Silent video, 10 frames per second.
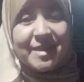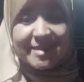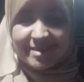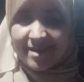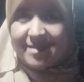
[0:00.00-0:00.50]

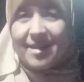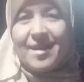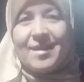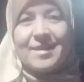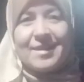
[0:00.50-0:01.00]

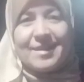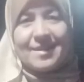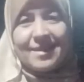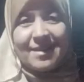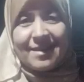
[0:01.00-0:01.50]
صنعة
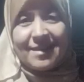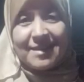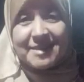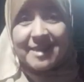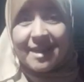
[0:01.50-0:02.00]

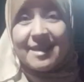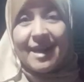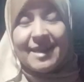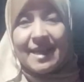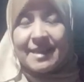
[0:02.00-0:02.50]

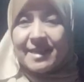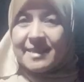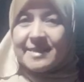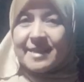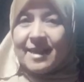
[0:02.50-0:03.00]
صنعة يعني
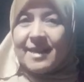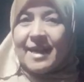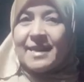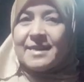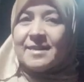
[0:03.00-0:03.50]
ايه صنعة
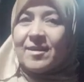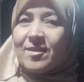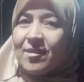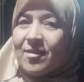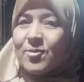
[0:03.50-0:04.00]
يعني
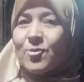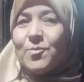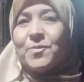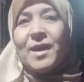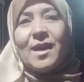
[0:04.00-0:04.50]

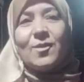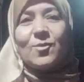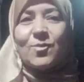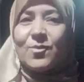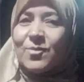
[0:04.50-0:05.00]
تجارب بقى
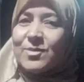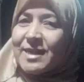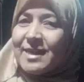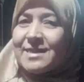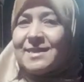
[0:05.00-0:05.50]

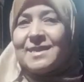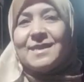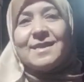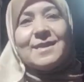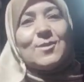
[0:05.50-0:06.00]

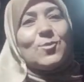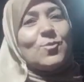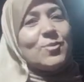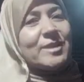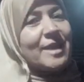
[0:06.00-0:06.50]
وتكتيك
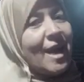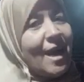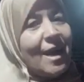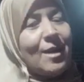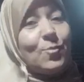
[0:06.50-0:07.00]

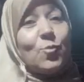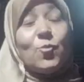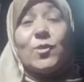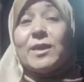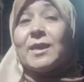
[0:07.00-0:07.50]
وتعب
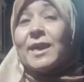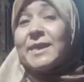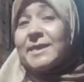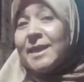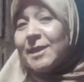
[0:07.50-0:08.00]

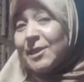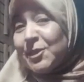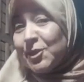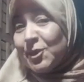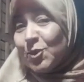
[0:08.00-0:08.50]
وخسائر
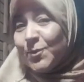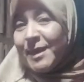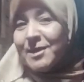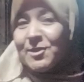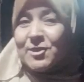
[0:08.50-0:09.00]
كتير
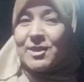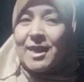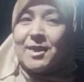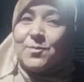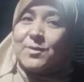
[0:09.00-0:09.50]
وبعدين
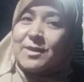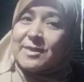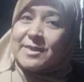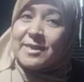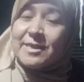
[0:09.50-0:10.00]
تتعلم من
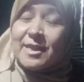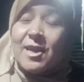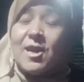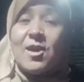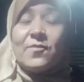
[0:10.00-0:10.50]
خسارتك
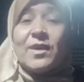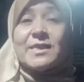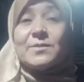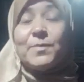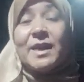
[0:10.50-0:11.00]

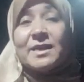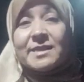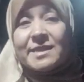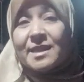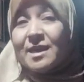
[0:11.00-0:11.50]
فاصبحت
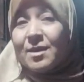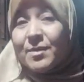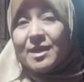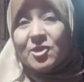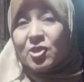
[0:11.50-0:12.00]
الصنعة
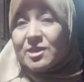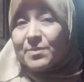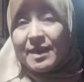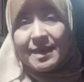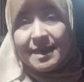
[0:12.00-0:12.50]
ما هيش
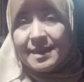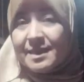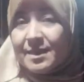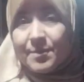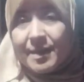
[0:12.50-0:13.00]
اصبحت كده
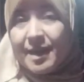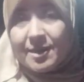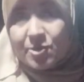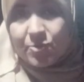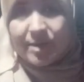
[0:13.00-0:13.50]
تربية
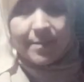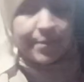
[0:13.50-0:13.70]
عشوائية